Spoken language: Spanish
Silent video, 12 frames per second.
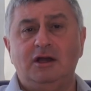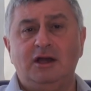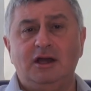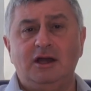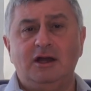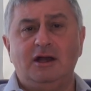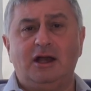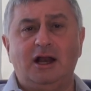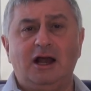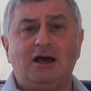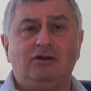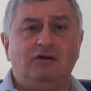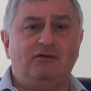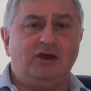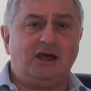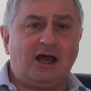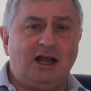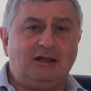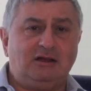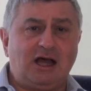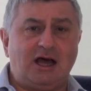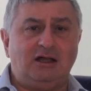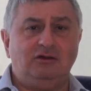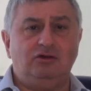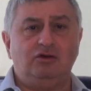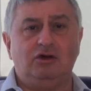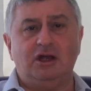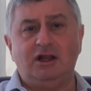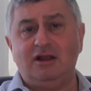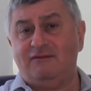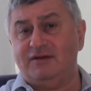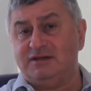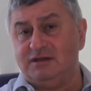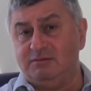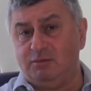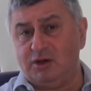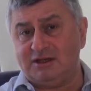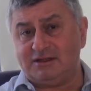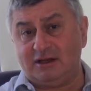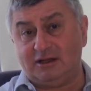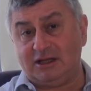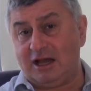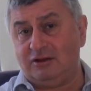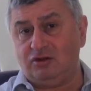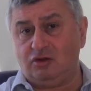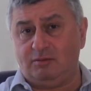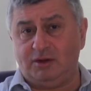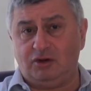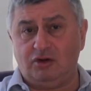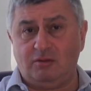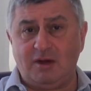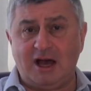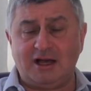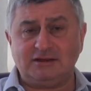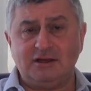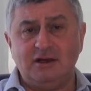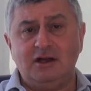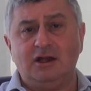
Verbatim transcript: eh, que el gasto fiscal es tanto, que el déficit puede ser tanto, pero no más,